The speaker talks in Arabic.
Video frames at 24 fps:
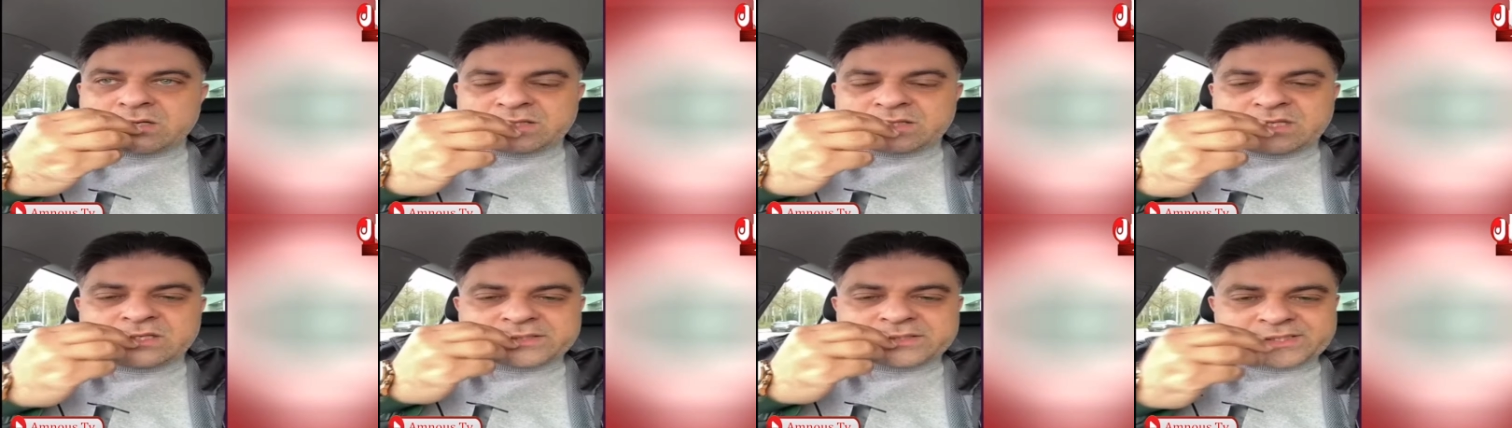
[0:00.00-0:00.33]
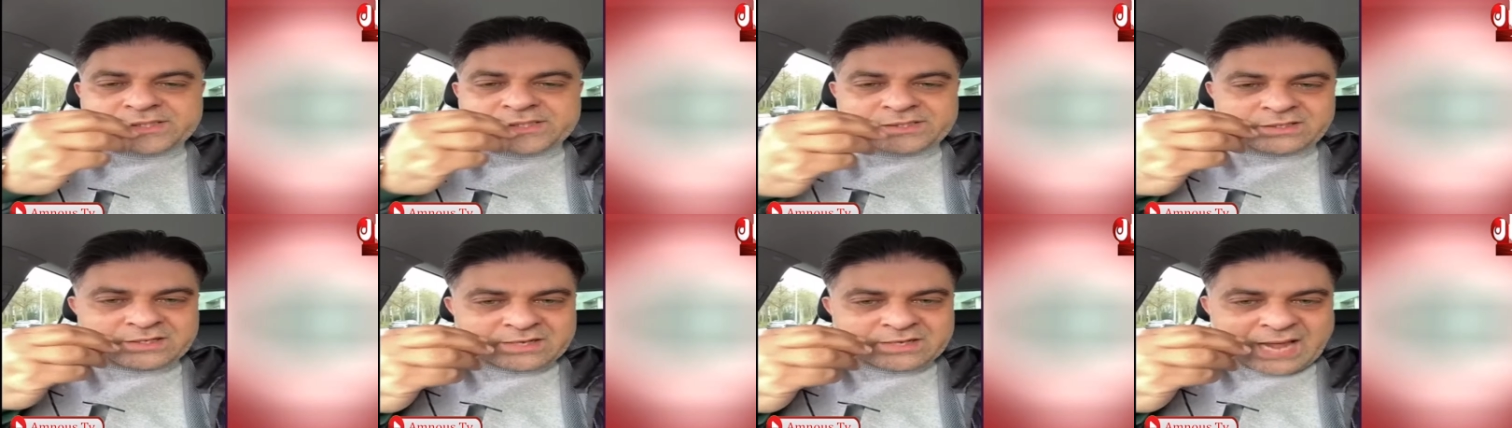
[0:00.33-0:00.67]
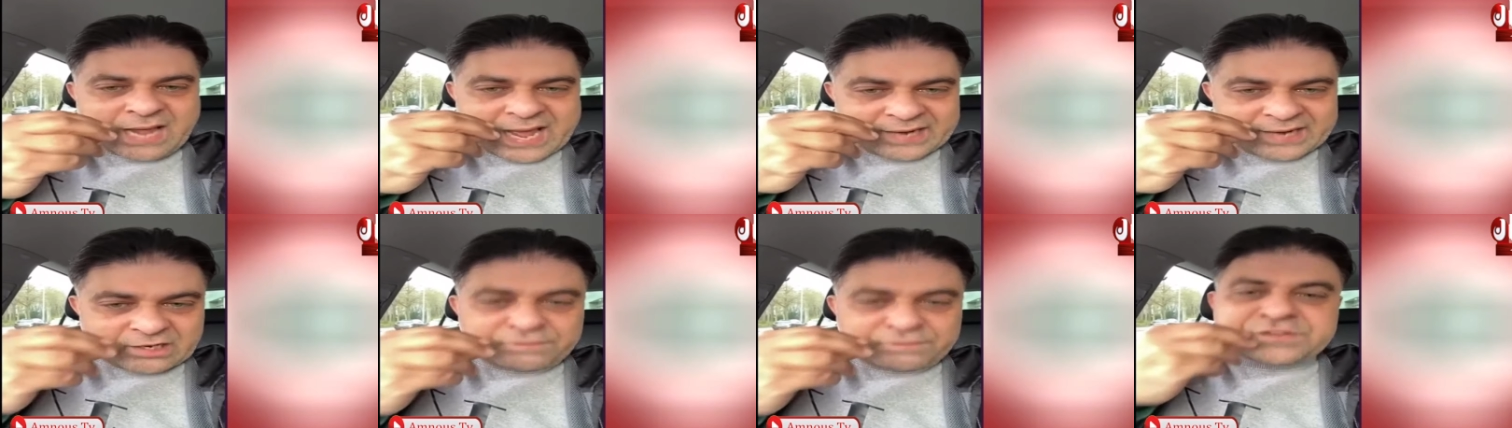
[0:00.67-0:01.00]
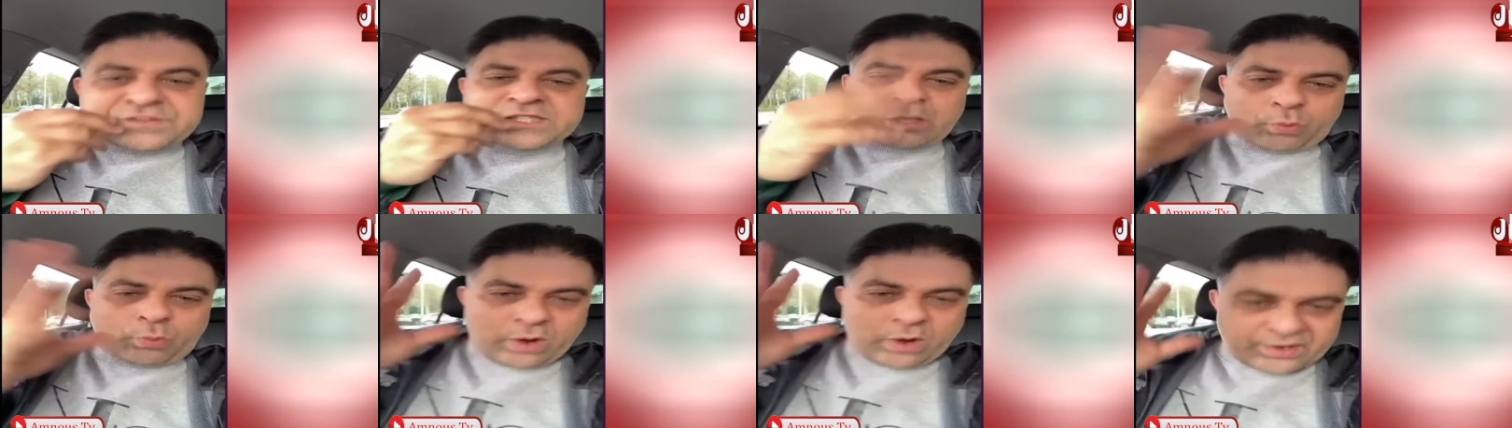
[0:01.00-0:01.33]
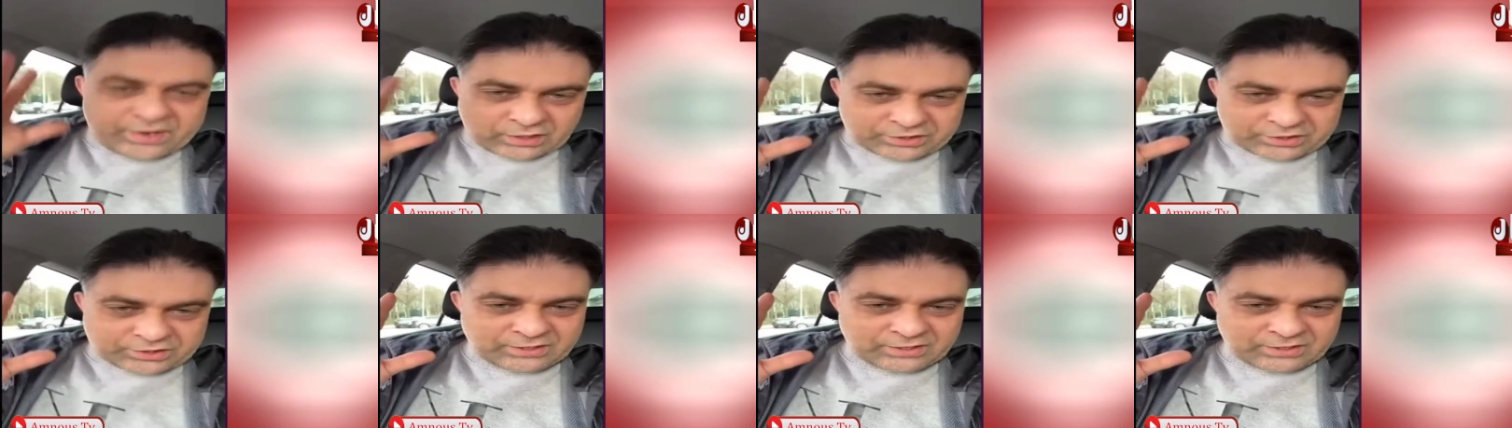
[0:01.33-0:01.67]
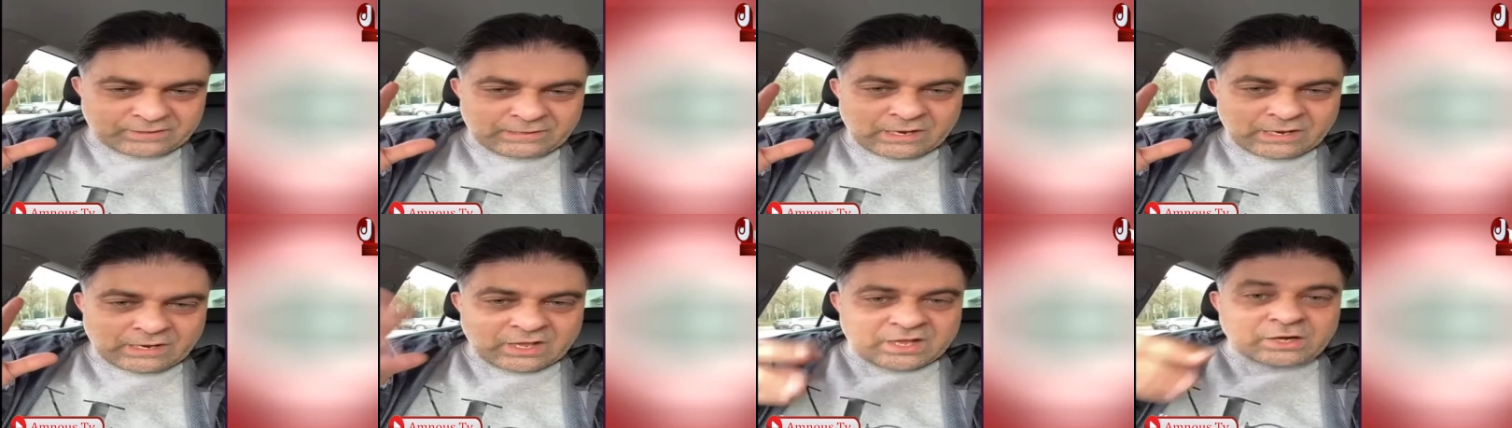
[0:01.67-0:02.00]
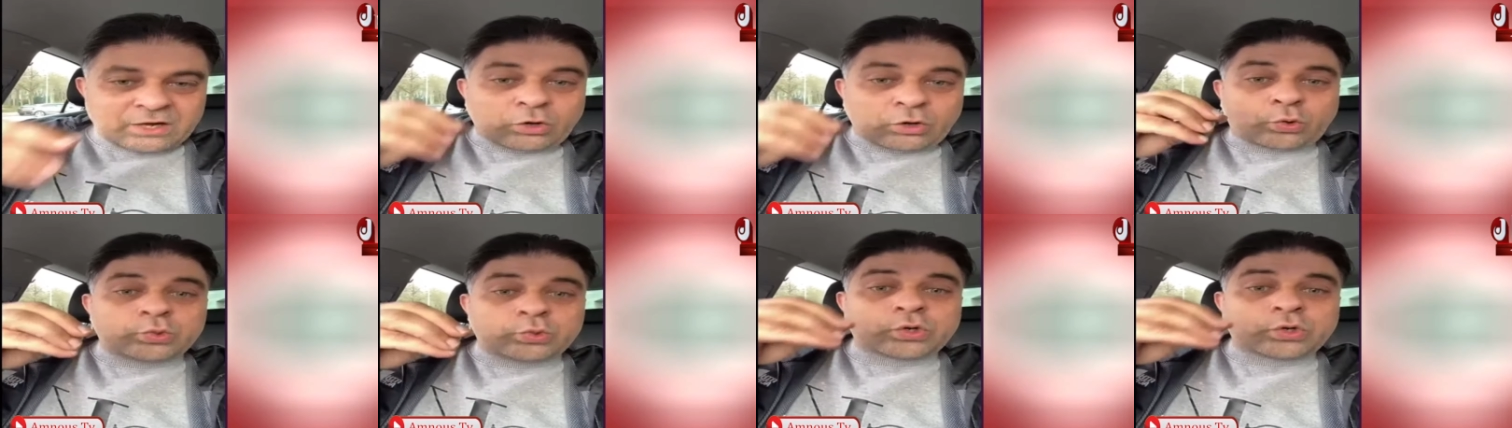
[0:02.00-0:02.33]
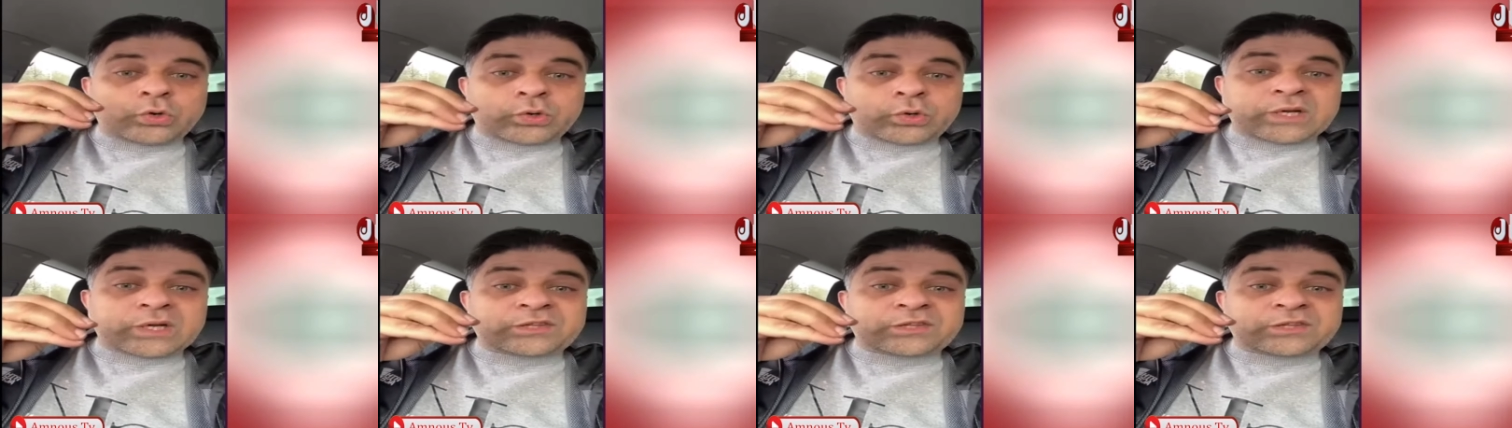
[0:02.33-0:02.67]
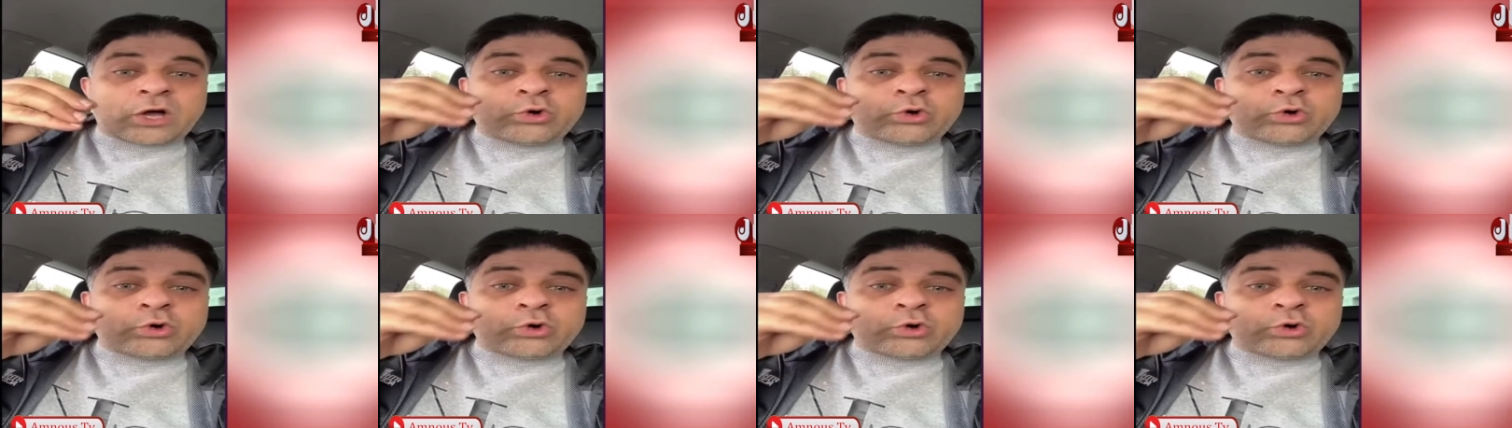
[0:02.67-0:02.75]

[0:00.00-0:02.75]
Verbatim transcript: إيرس نعرف راه رخو